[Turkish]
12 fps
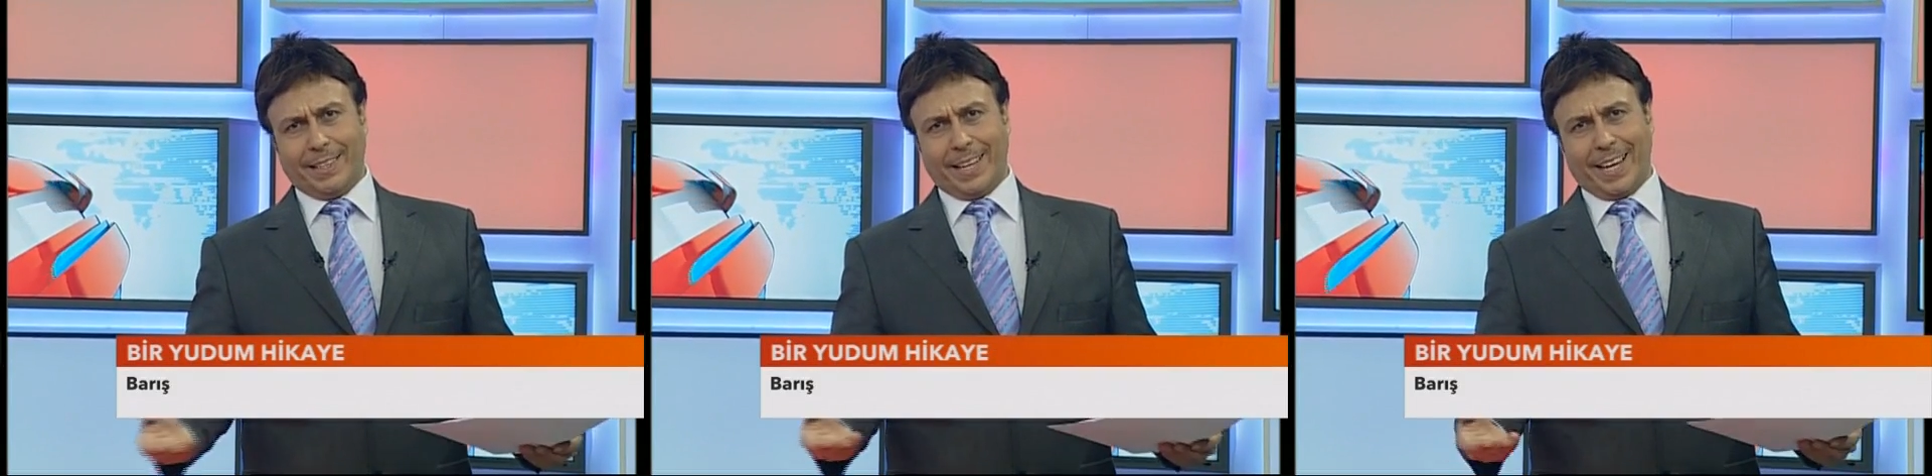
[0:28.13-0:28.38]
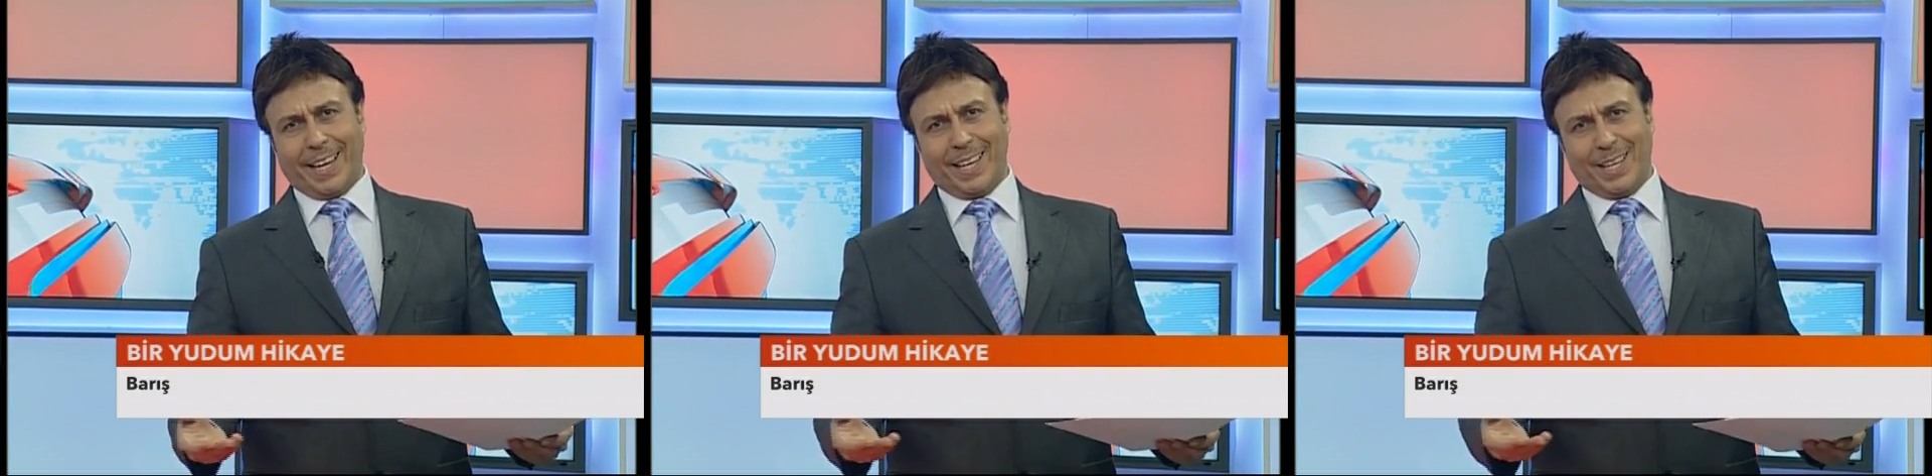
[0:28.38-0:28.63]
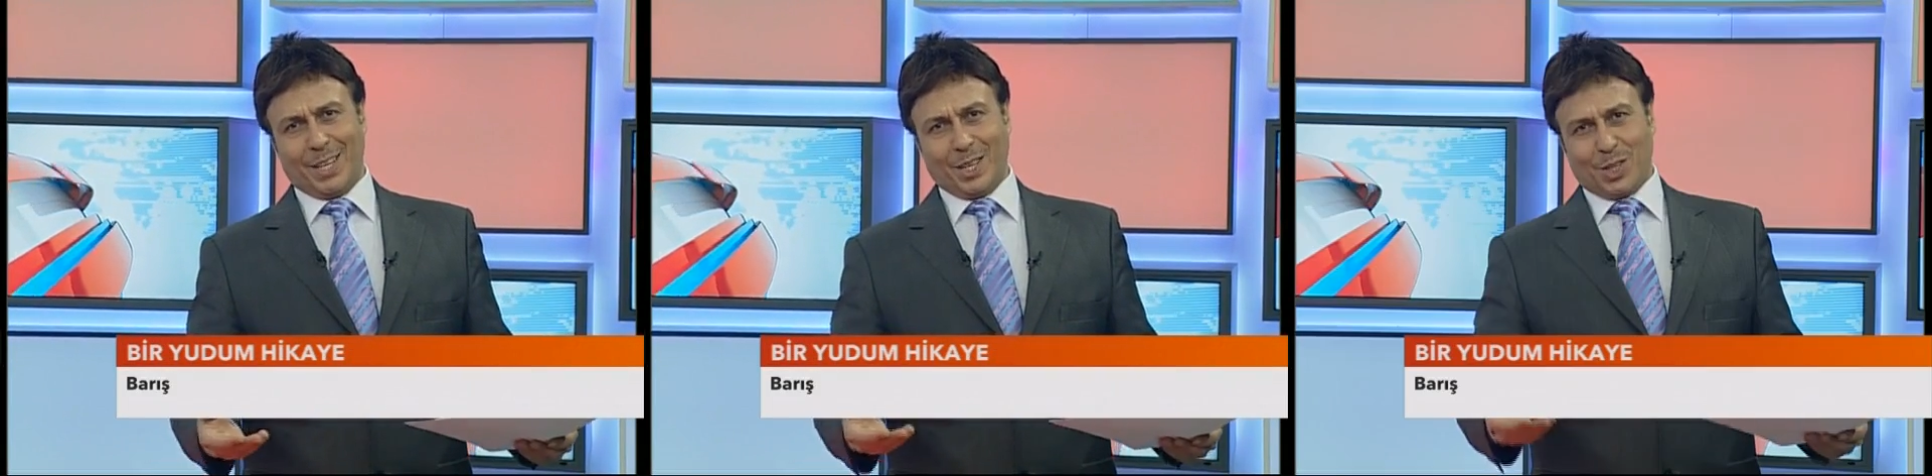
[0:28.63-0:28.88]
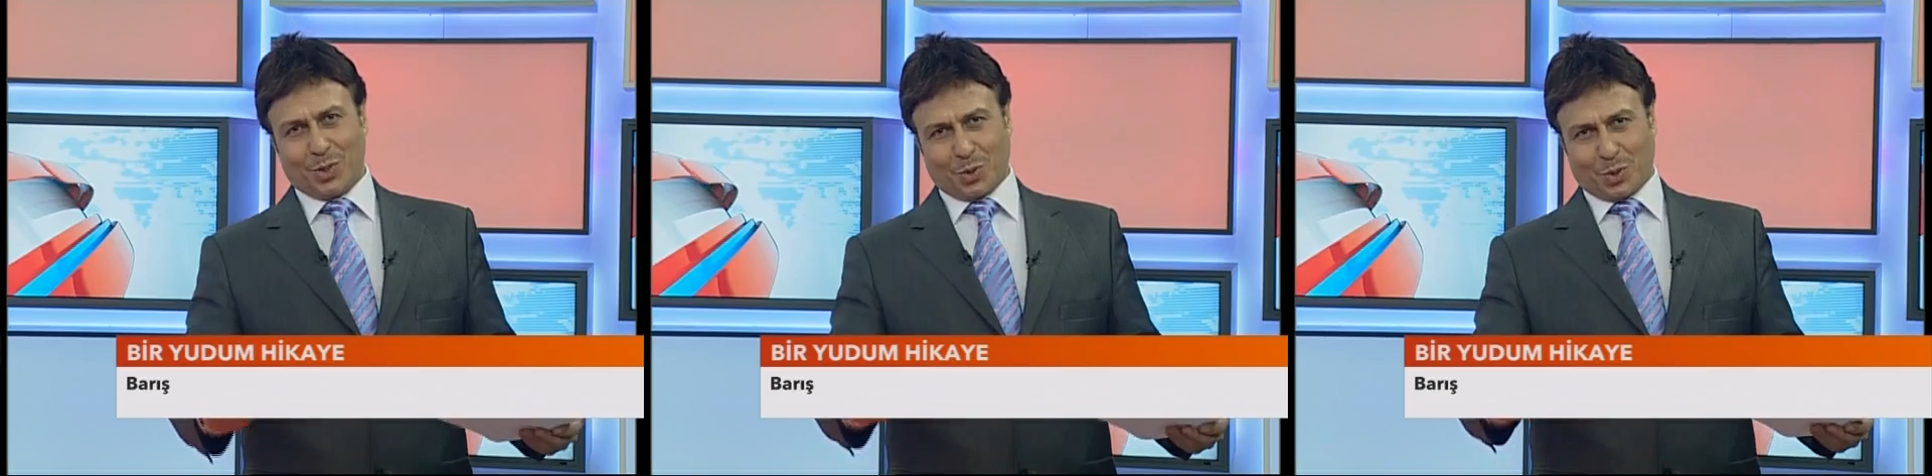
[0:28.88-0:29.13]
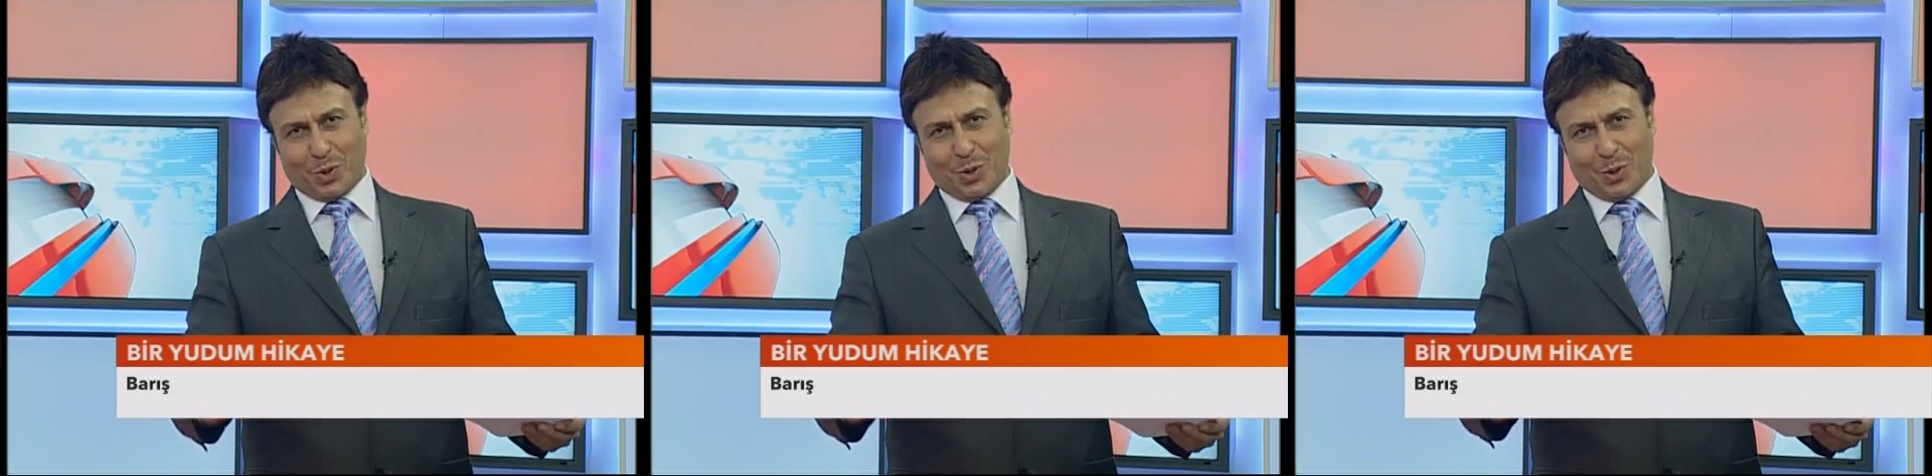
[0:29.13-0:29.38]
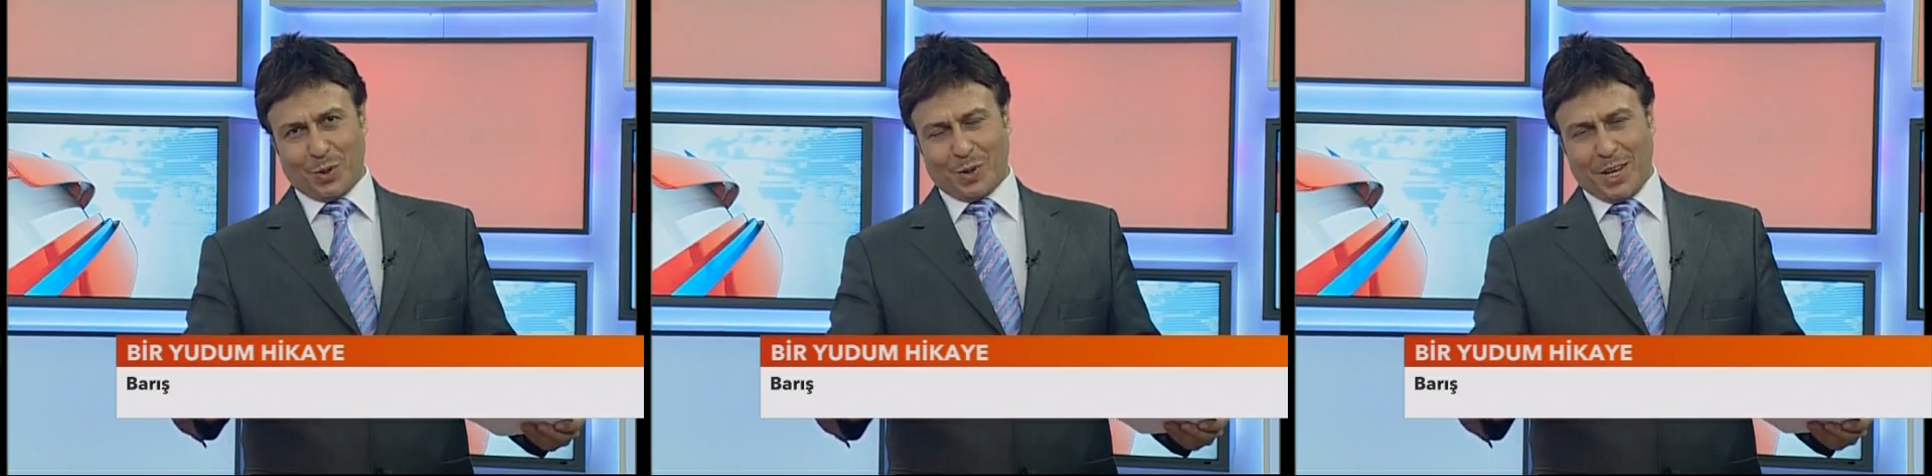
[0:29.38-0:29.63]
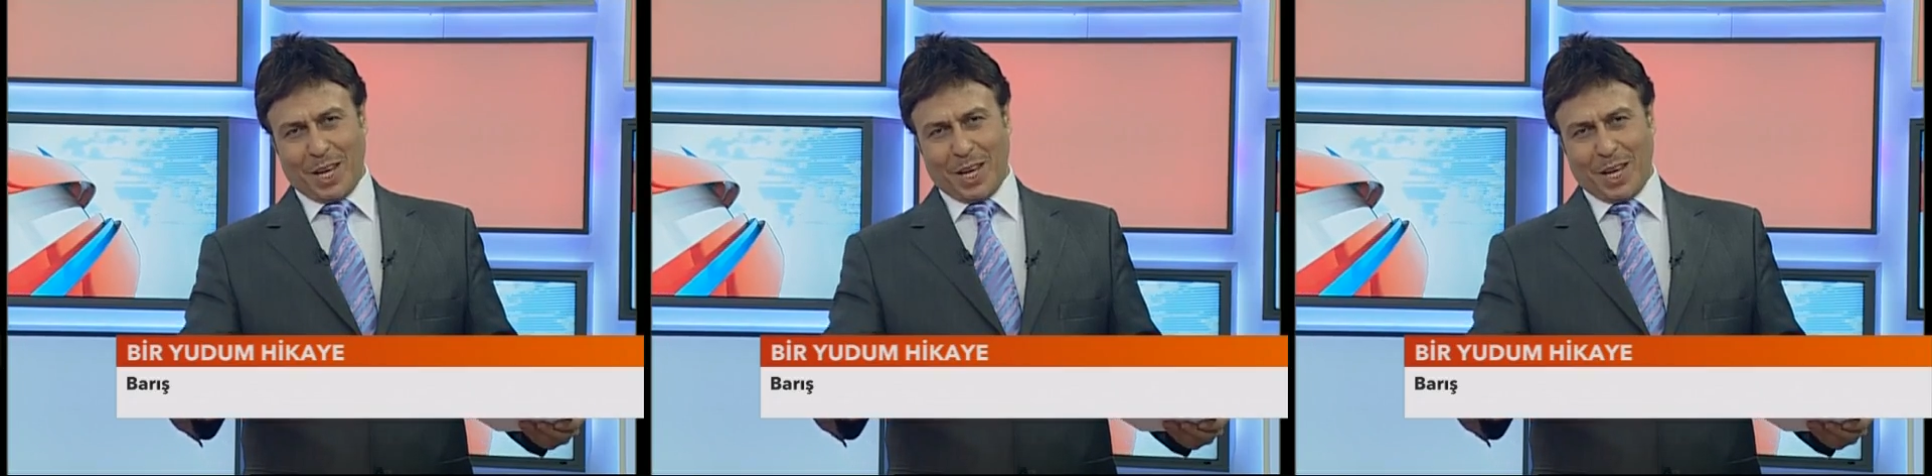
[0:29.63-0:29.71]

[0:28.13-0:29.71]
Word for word: diye su